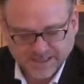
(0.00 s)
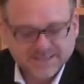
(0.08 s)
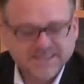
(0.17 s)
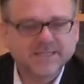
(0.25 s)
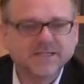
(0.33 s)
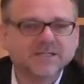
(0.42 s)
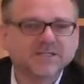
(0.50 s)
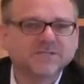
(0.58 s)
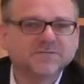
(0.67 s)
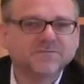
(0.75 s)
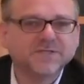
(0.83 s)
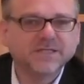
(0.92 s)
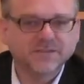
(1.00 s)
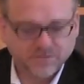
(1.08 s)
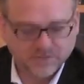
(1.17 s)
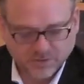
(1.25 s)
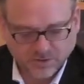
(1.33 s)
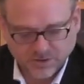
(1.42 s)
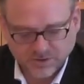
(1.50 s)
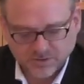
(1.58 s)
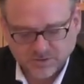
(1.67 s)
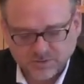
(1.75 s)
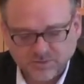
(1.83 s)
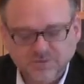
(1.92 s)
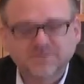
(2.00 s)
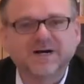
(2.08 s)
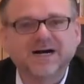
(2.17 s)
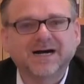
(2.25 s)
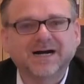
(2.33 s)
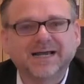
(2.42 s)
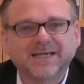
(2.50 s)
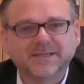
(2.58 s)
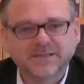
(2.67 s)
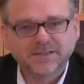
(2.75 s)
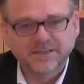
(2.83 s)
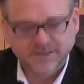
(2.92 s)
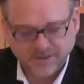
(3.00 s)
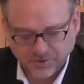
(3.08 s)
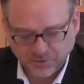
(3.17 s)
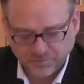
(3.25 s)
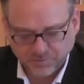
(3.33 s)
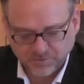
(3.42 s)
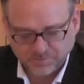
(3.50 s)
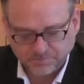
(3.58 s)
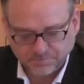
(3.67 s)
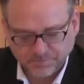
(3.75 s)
Ziel des vierten Kreuzzugs war eigentlich Ägypten.